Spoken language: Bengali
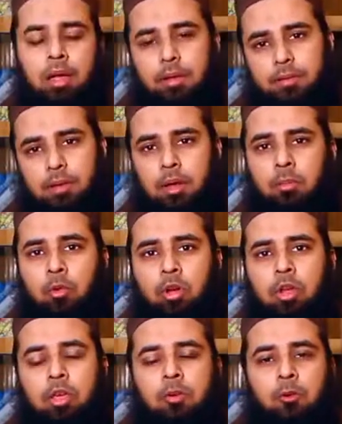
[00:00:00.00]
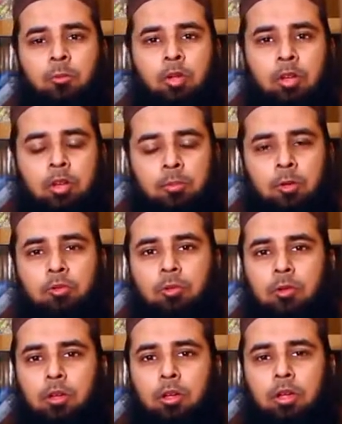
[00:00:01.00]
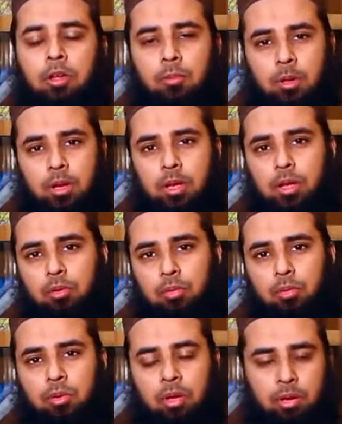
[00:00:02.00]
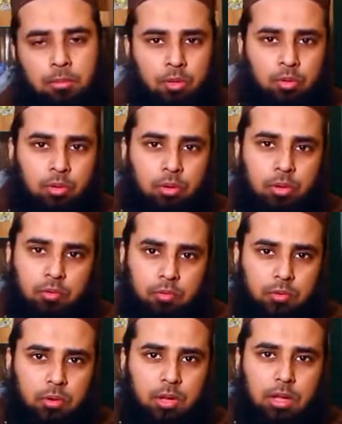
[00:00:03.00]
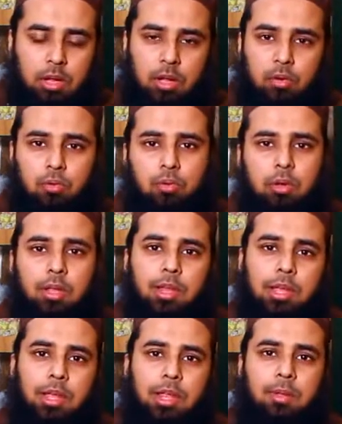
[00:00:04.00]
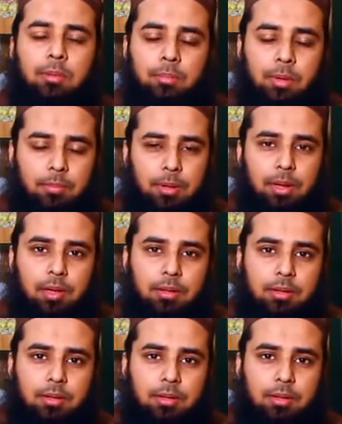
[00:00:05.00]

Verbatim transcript: السلام عليكم ورحمة الله وبركاته نحمده ونصلي على رسوله الكريم أما بعد